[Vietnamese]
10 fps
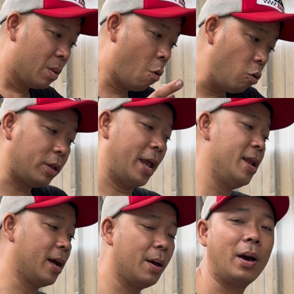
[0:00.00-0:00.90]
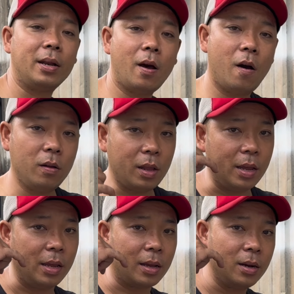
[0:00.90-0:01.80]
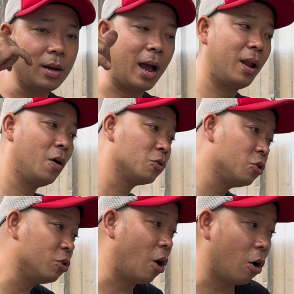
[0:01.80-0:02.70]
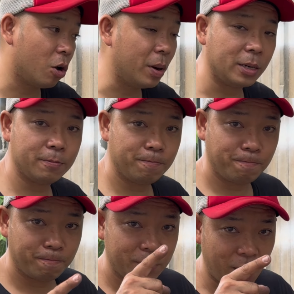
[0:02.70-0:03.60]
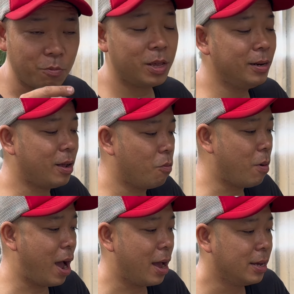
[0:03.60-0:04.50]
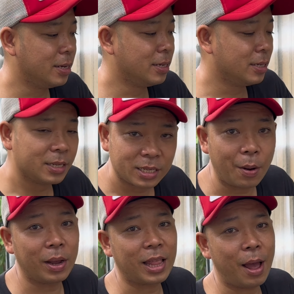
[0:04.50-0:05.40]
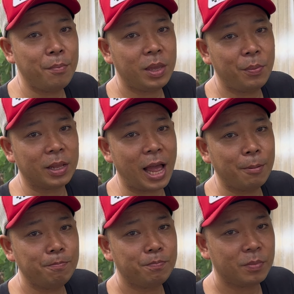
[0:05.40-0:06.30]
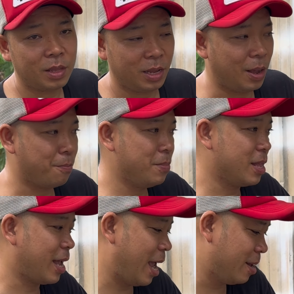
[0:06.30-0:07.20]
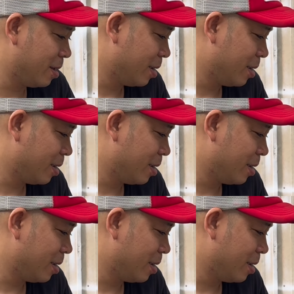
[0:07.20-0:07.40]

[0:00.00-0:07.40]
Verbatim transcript: muốn trị được cái bệnh đó thì cứ alo số điện thoại của mình 0903 678 978 gặp Mr. Ken